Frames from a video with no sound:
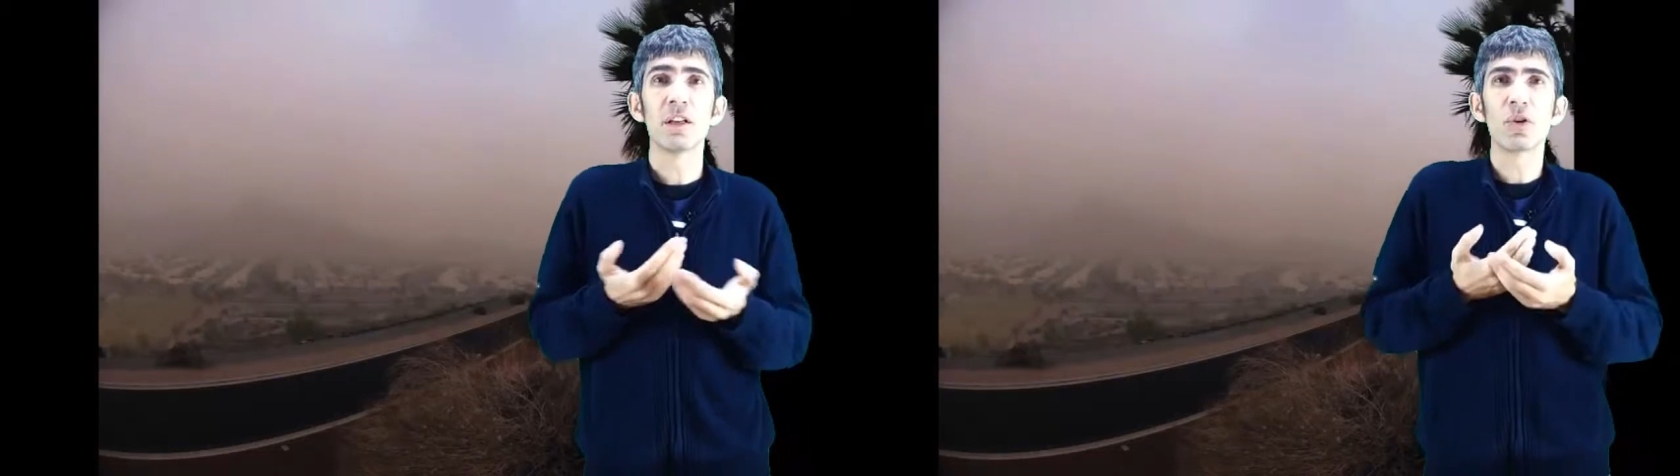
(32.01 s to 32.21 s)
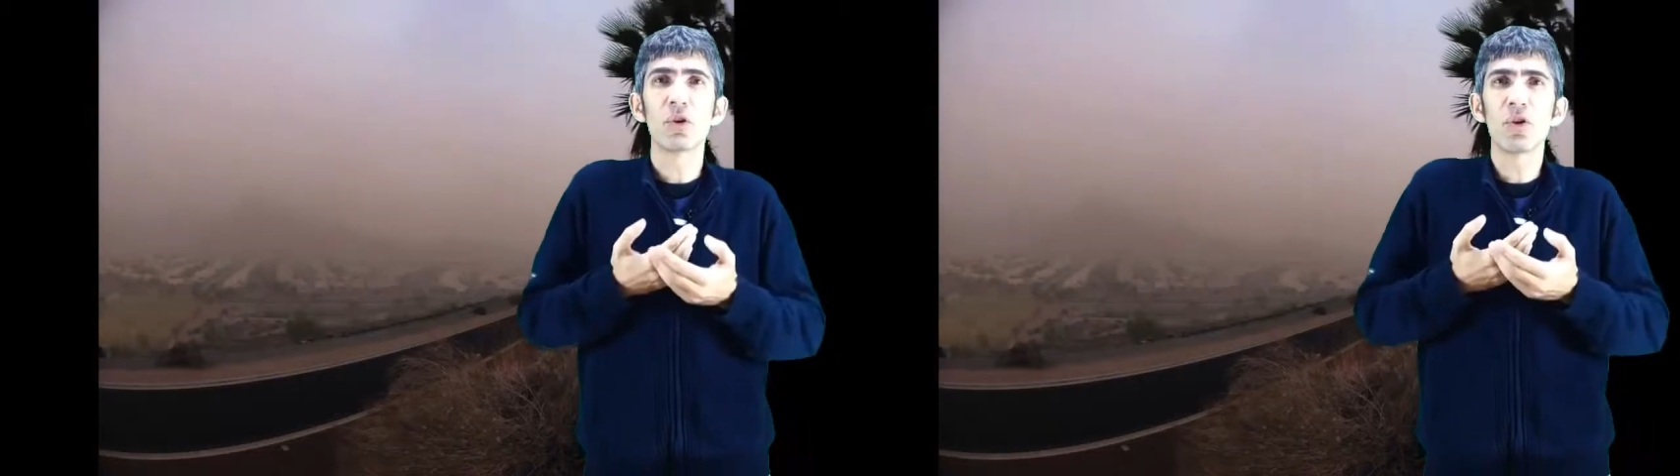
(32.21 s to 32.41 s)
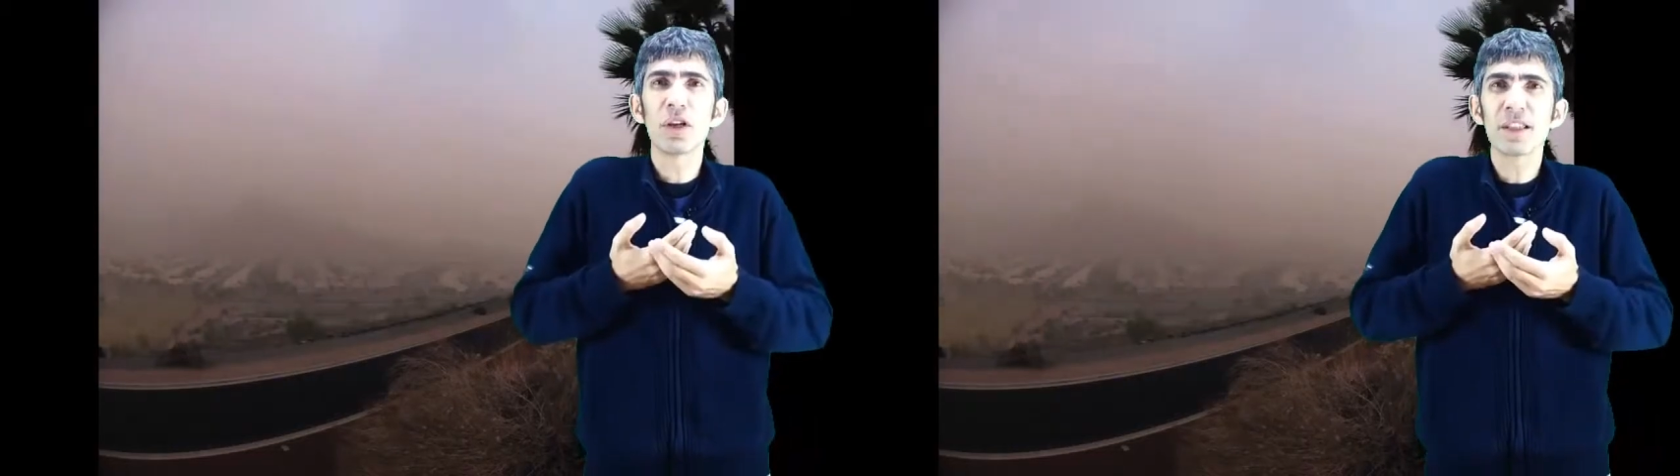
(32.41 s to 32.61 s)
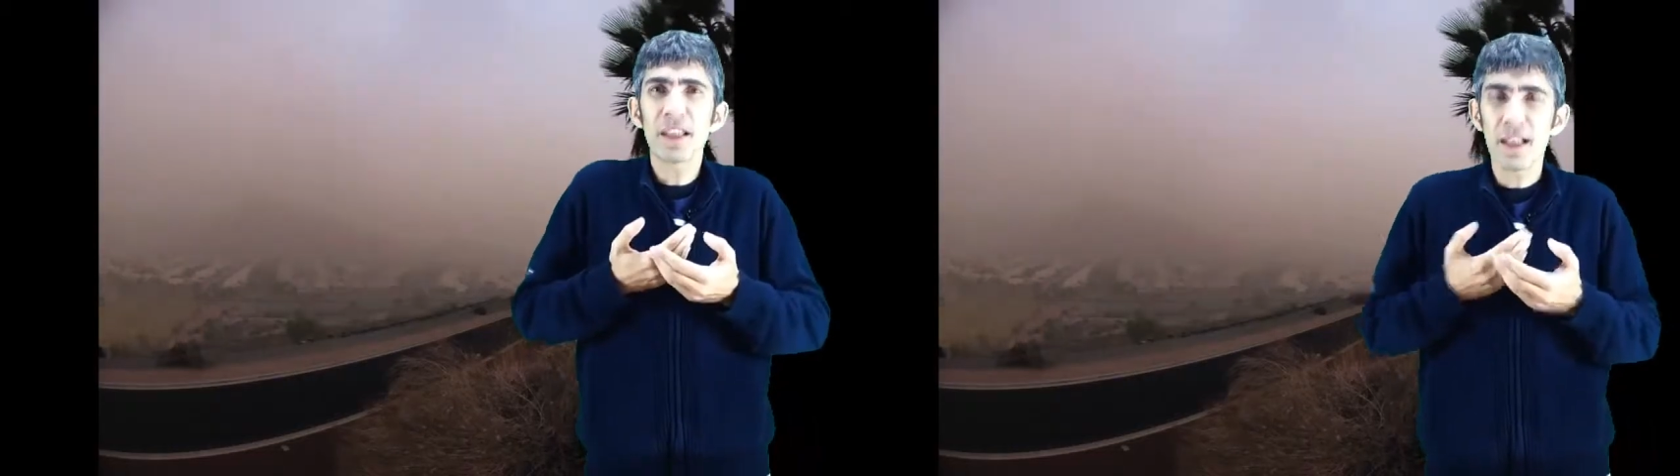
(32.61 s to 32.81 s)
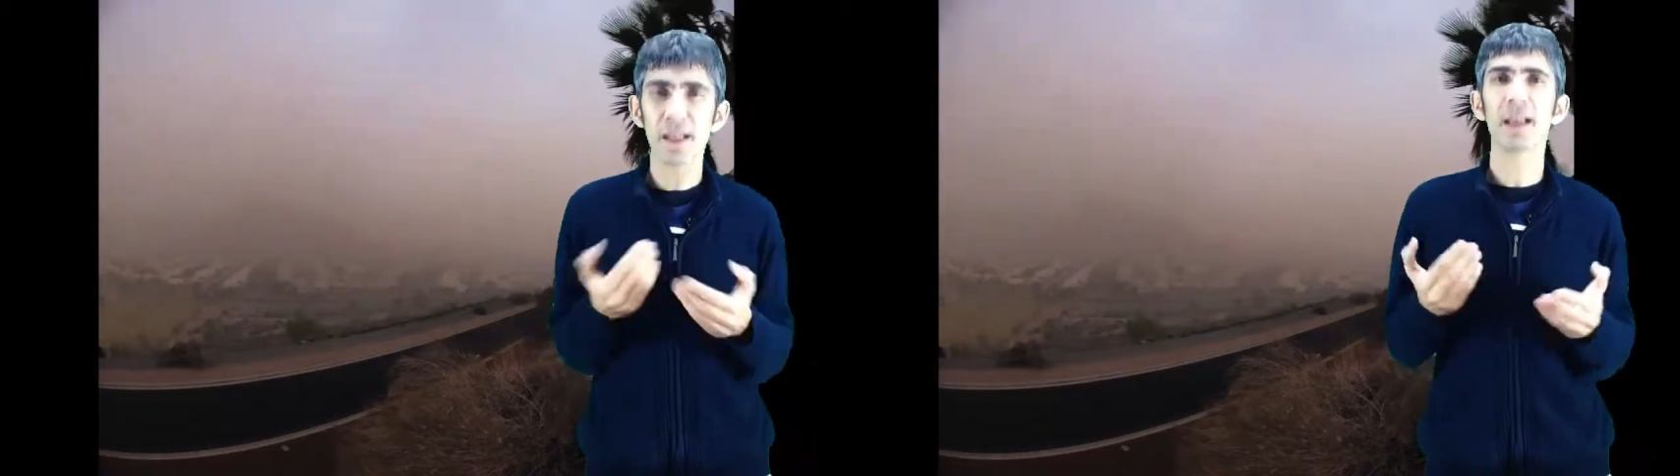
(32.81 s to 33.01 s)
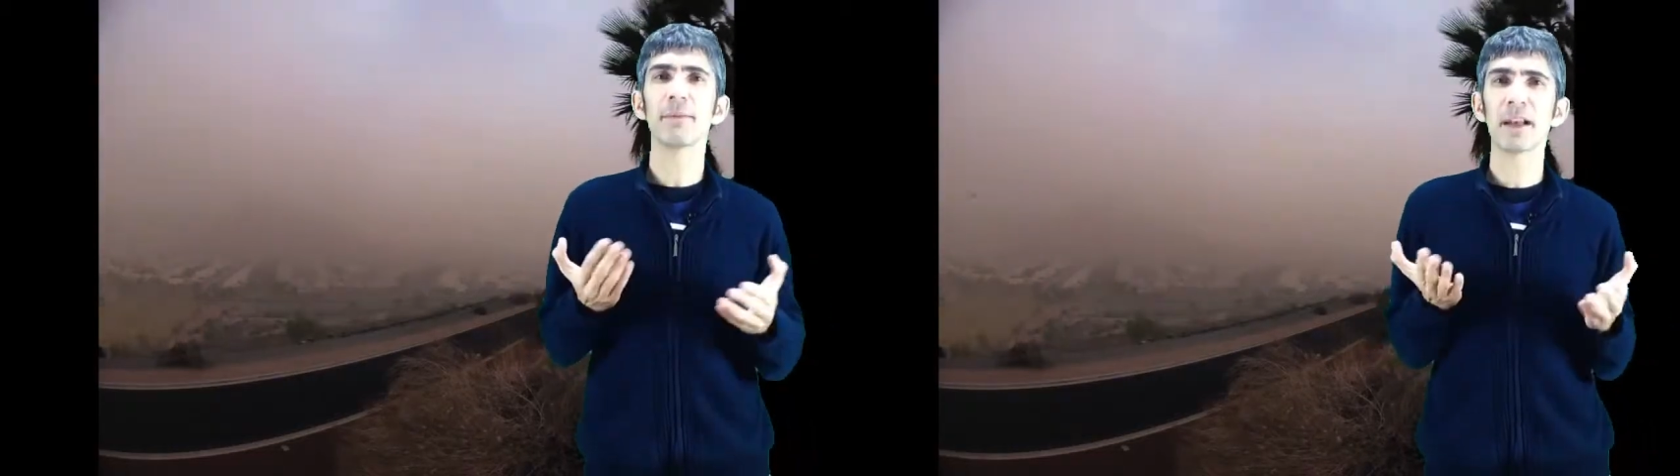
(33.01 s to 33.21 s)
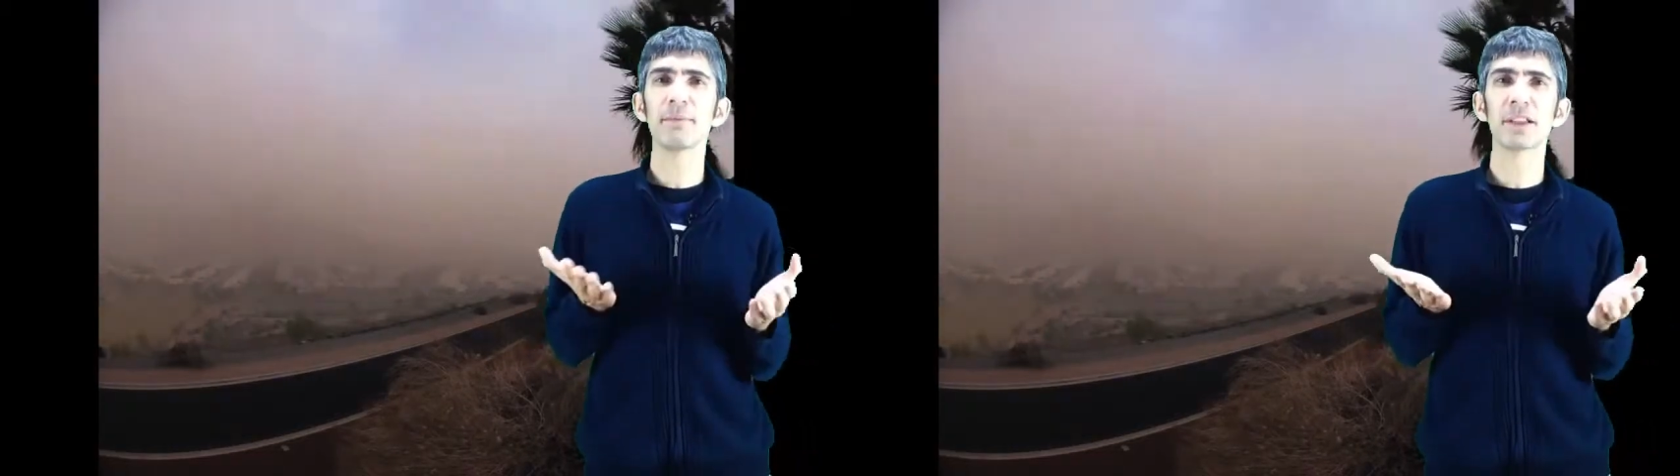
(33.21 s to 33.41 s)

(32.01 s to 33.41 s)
¿No es increíble la